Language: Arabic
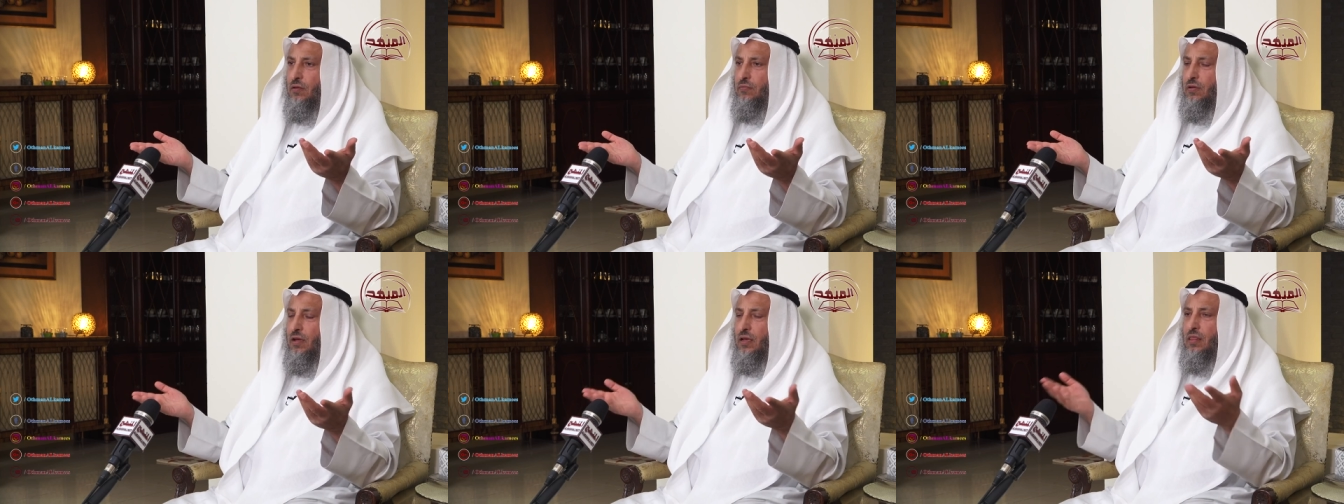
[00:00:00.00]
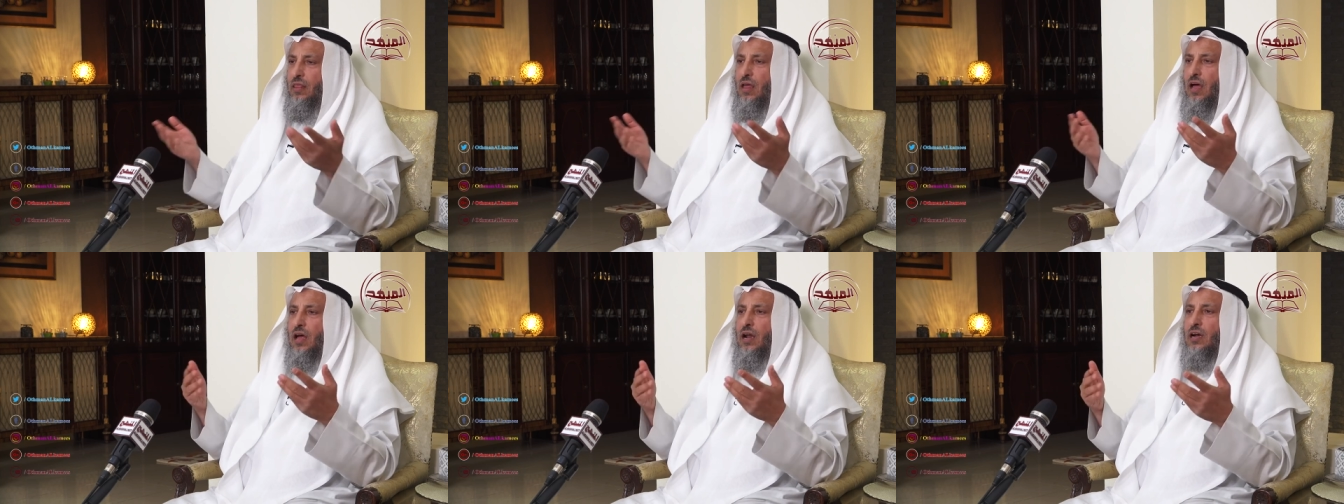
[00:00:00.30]

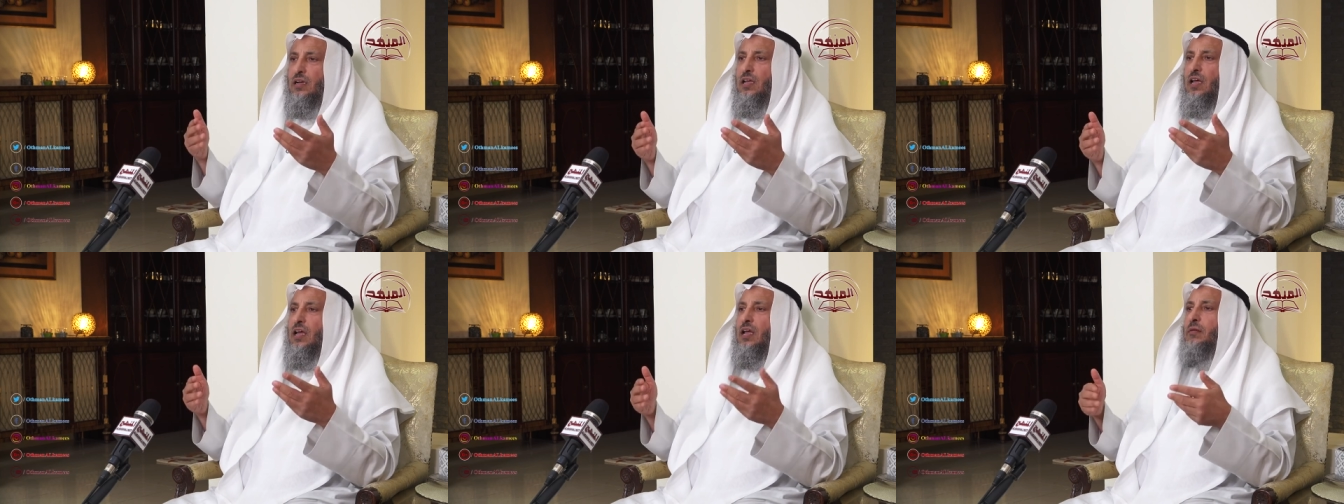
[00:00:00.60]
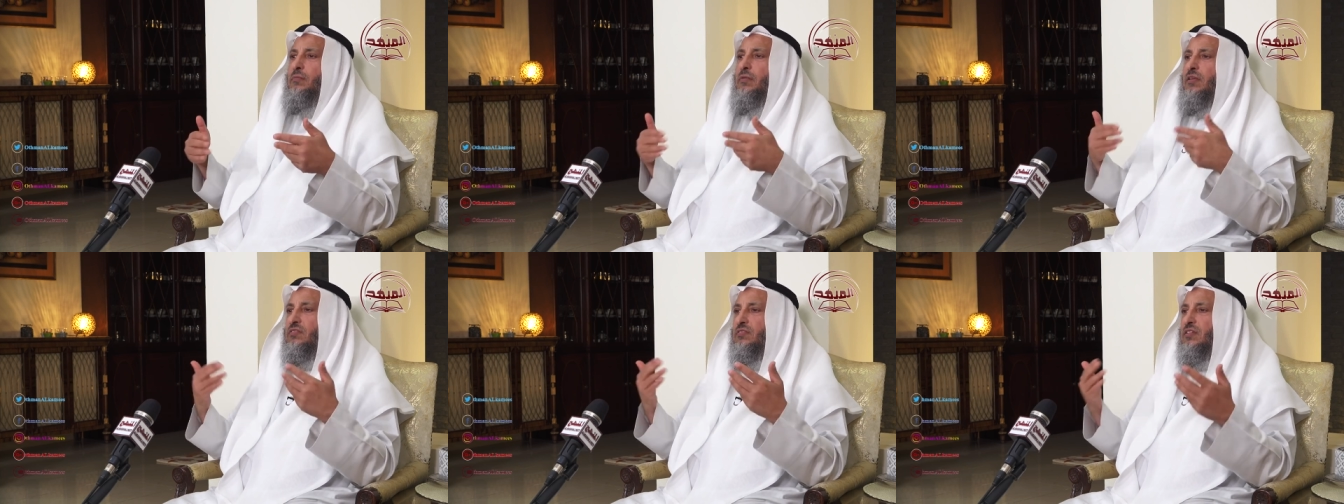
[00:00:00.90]
فإذا خرج
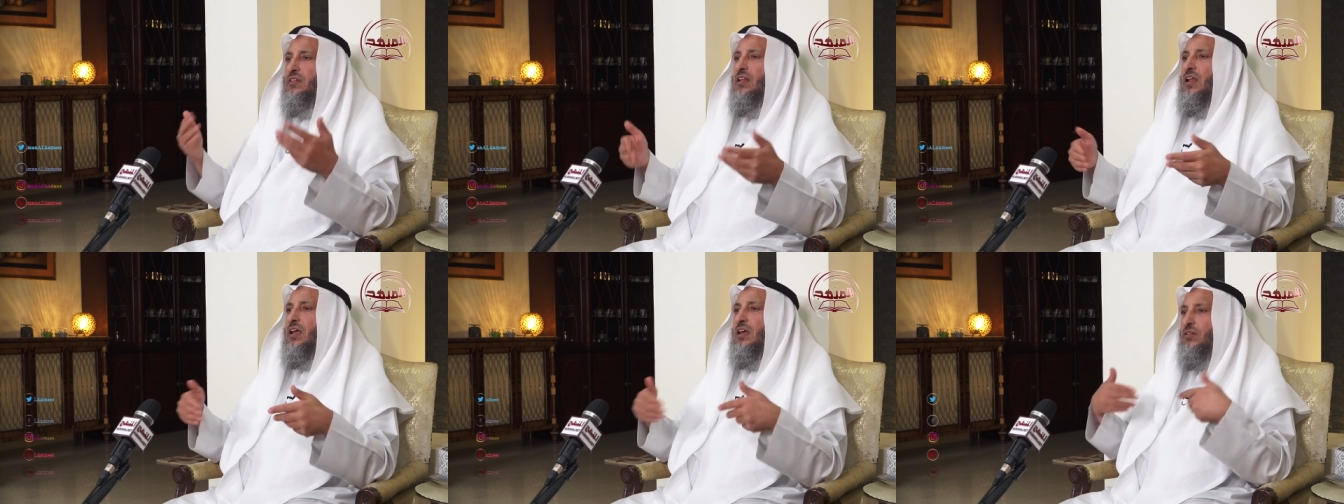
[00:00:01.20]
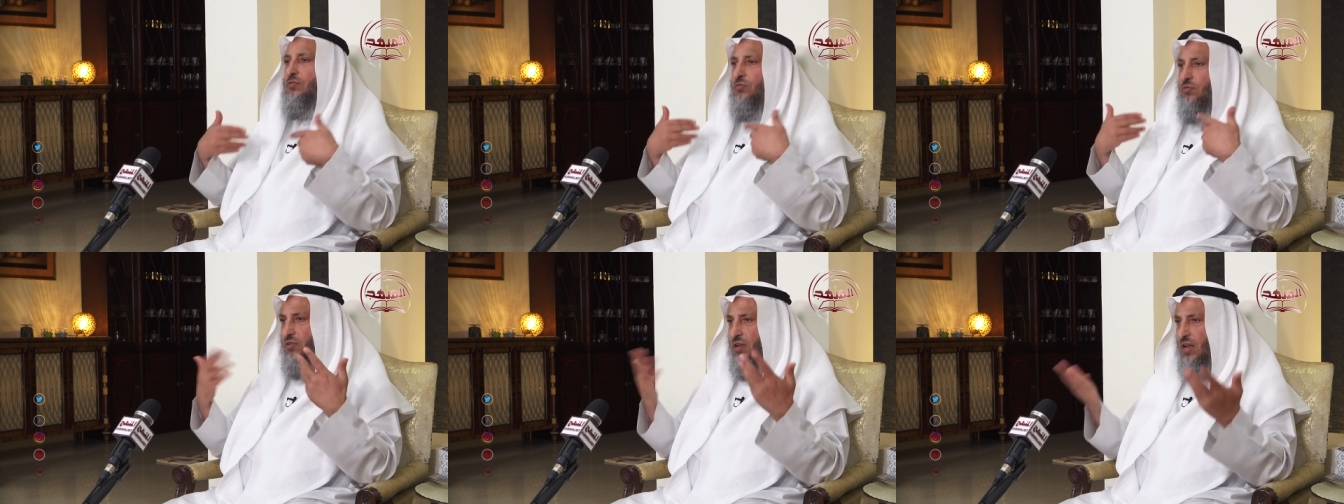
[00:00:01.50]
المسجد لا
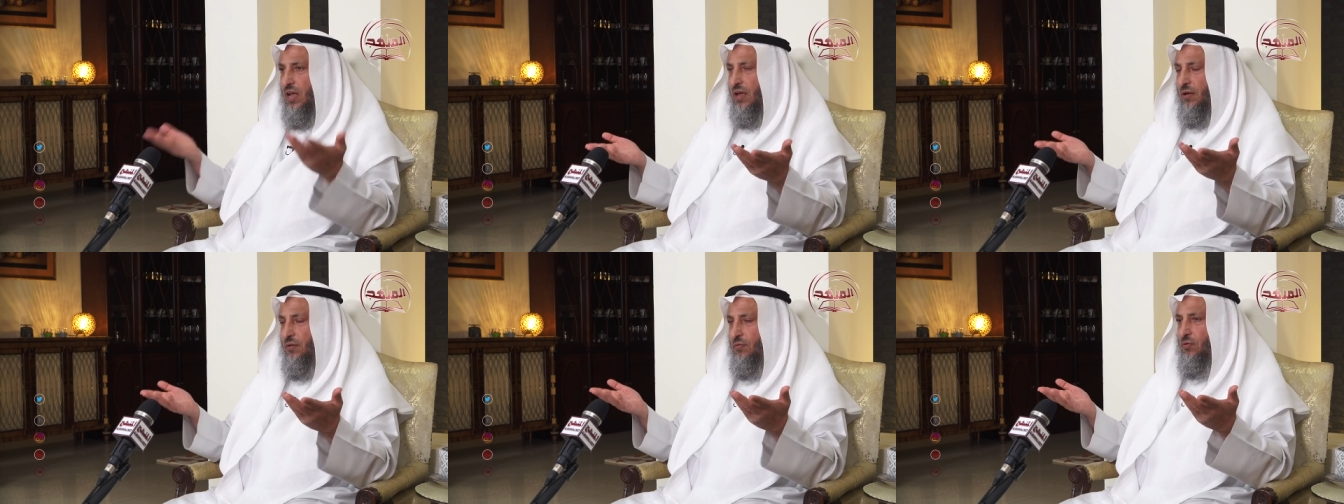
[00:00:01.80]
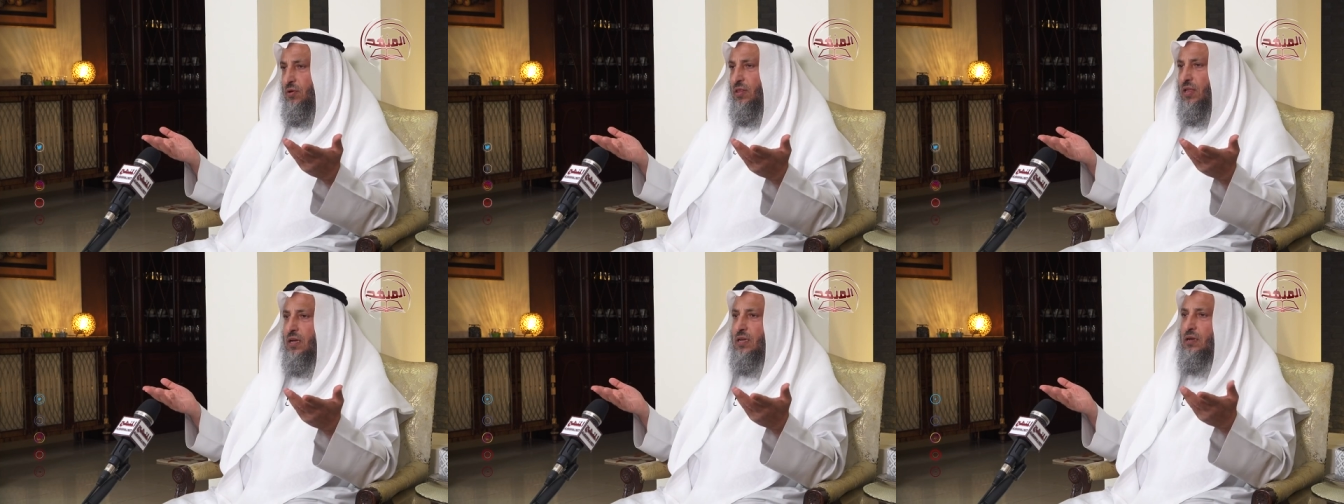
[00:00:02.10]
يجوز لها
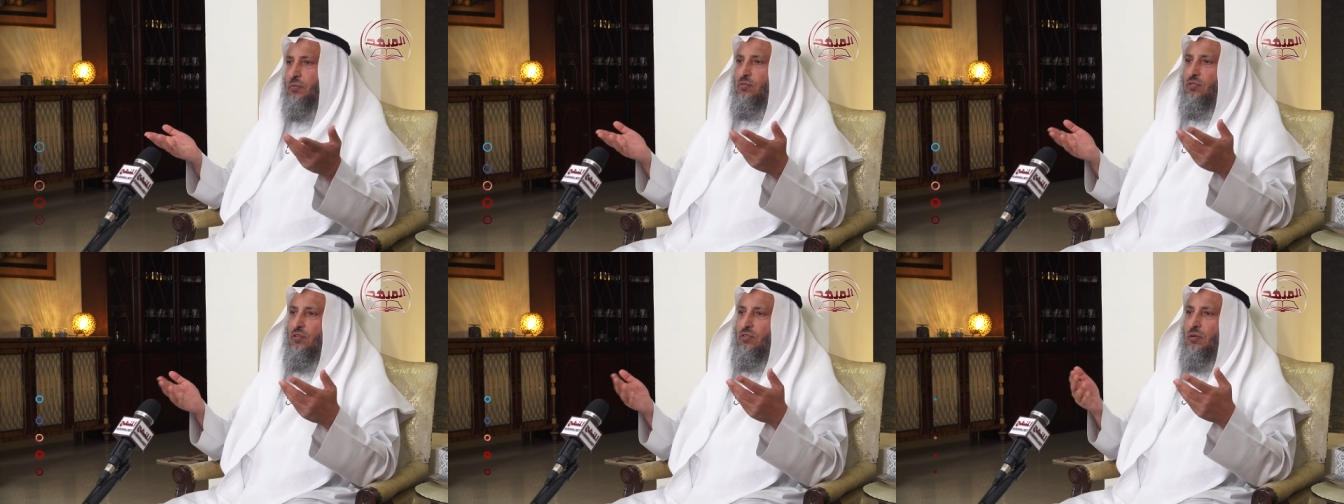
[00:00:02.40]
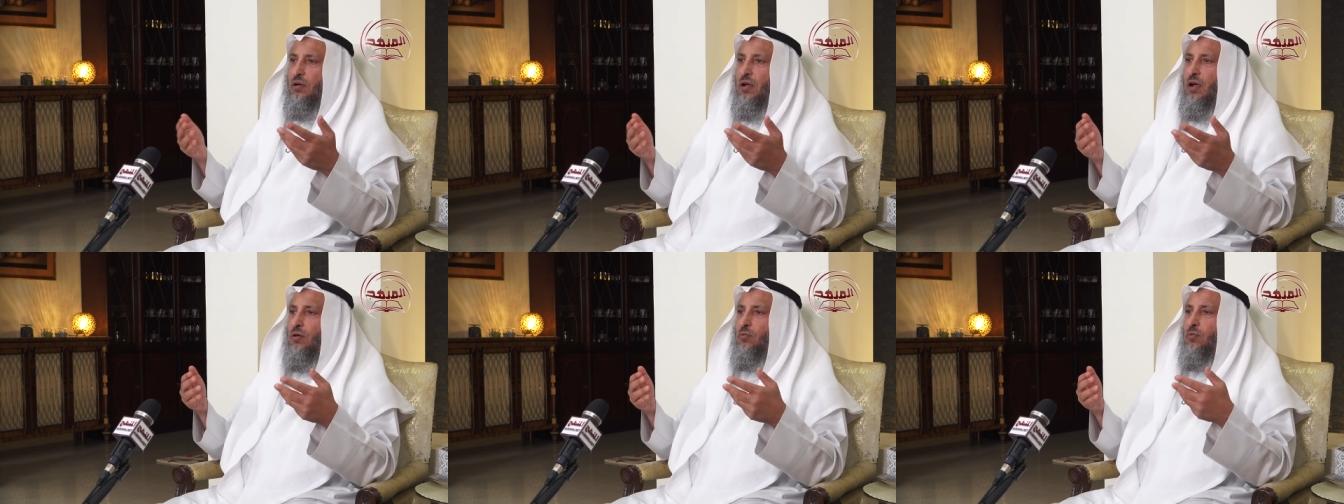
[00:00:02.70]
وإذا النبي صلى
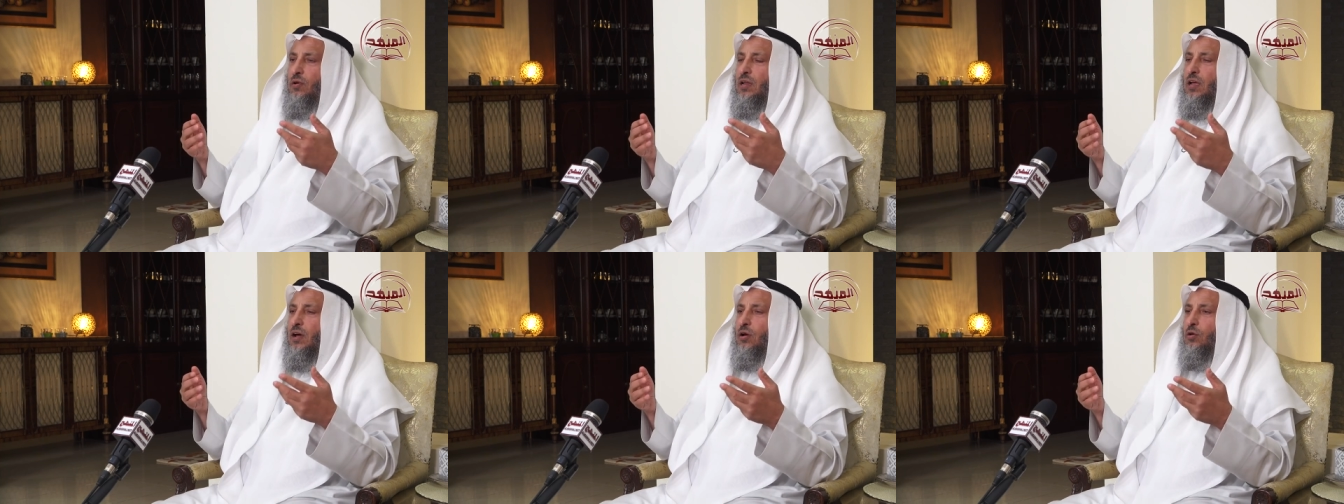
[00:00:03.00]
الله عليه وسلم قال